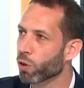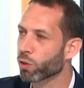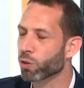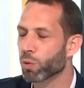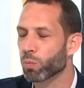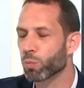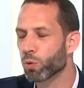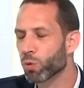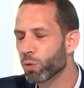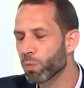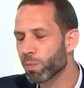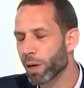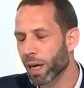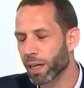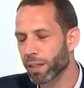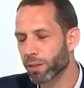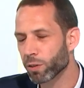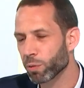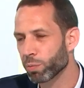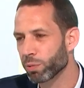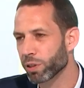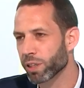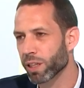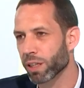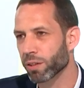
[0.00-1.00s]
Et on entend beaucoup
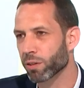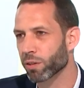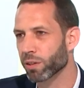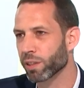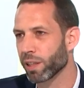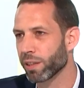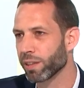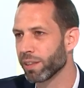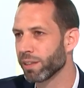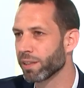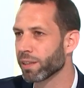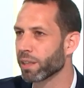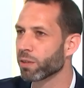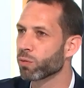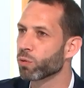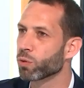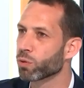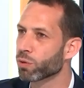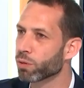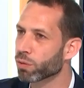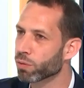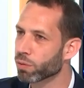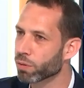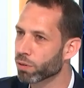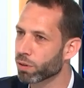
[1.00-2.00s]
parler depuis quelques années cette
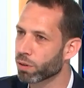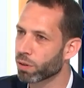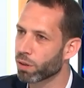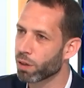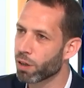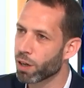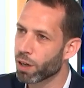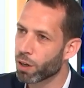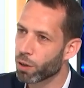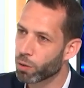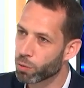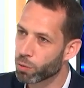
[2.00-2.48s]
notion de,